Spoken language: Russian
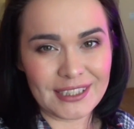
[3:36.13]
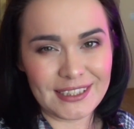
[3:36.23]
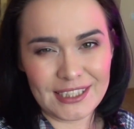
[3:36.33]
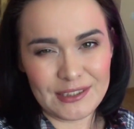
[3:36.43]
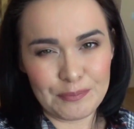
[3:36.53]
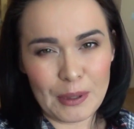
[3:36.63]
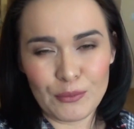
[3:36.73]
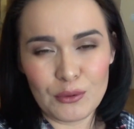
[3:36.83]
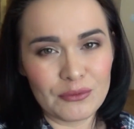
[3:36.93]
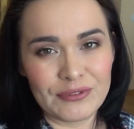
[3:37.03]
Кстати,
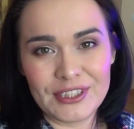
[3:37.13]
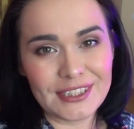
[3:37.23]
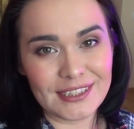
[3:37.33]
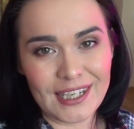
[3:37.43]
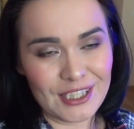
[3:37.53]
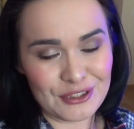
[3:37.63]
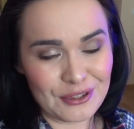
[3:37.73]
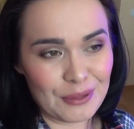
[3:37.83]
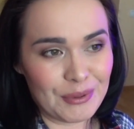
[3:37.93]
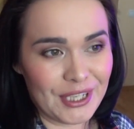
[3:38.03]
по-моему, вы не знали,
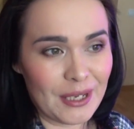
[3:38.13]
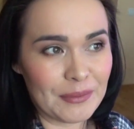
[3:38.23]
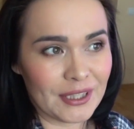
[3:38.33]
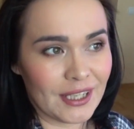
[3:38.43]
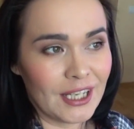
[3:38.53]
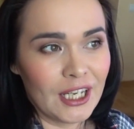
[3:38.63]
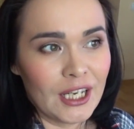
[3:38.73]
что я беременна.